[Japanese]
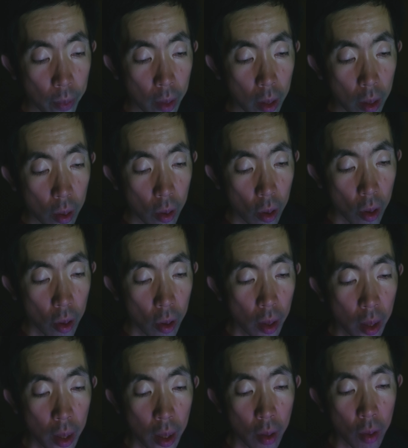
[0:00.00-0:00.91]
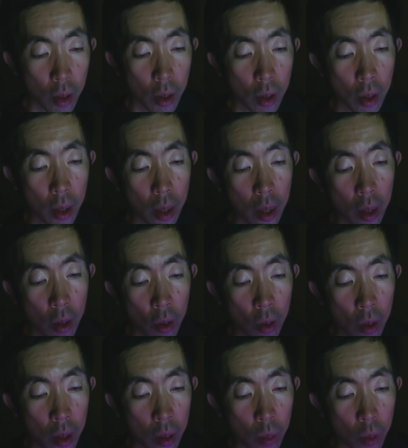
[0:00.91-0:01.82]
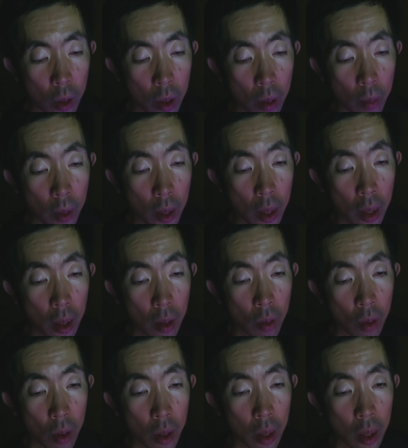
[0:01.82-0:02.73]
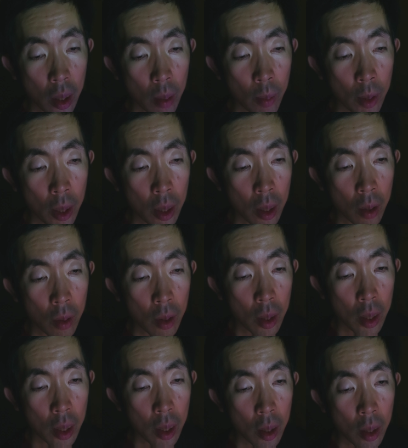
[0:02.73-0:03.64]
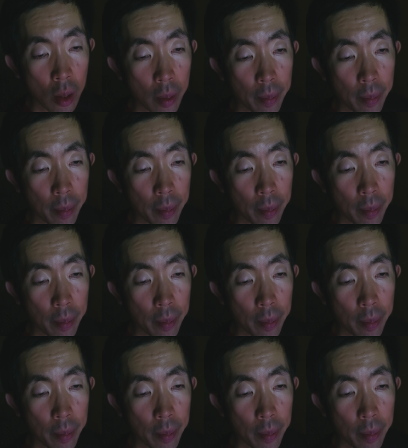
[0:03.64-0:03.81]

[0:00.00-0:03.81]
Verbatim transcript: 今度は楽屋の中を自分の目が動いて見えてるんですよ。